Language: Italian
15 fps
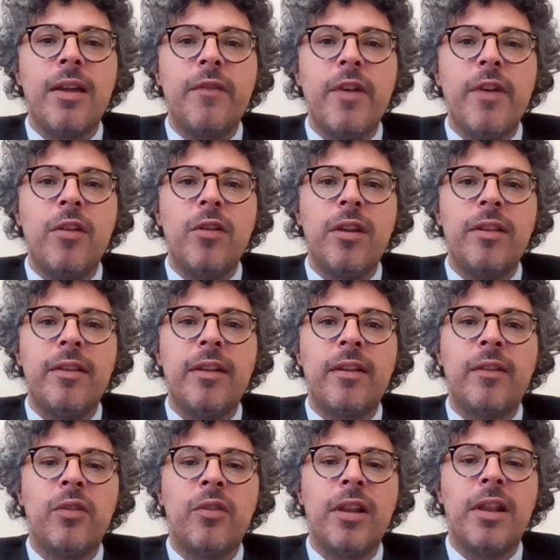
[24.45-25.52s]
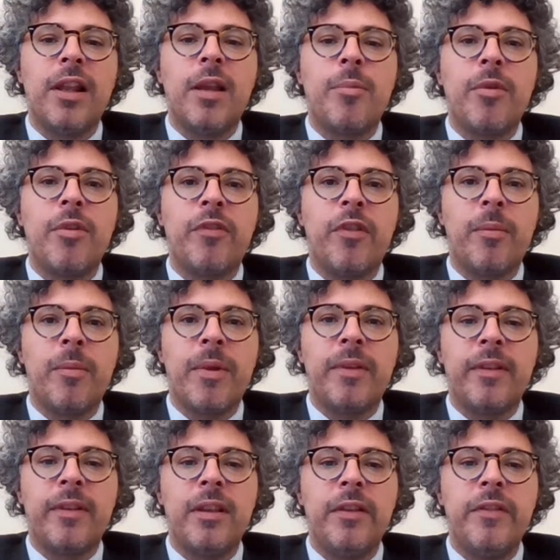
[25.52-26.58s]
e valorizzazione della
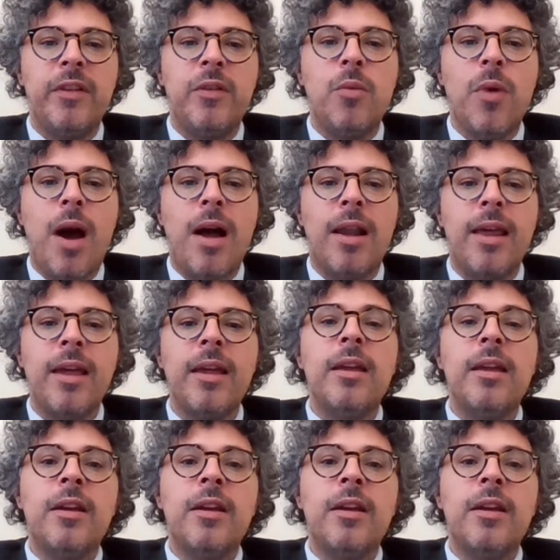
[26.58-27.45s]
performance individuale